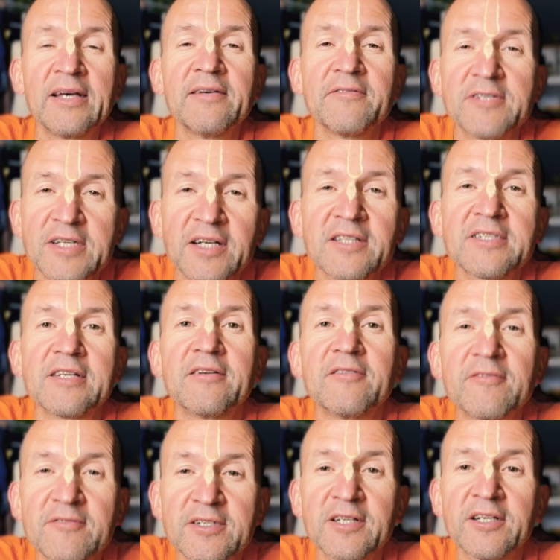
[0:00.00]
в сердце
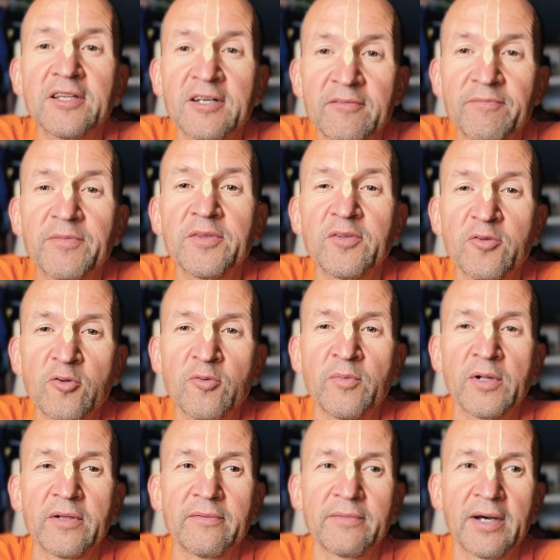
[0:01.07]
всегда
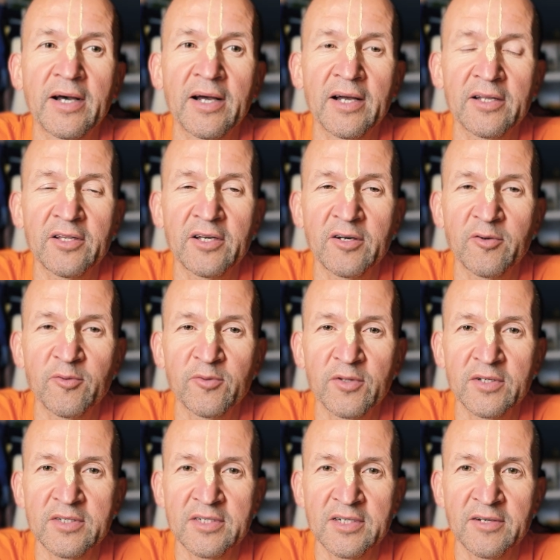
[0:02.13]
думал о Адха
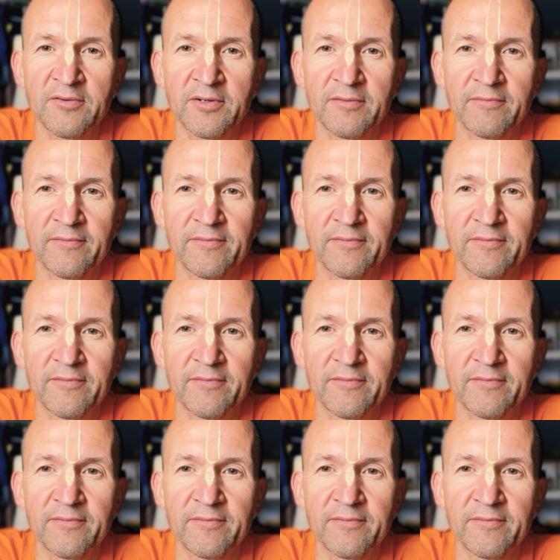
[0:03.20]
Севе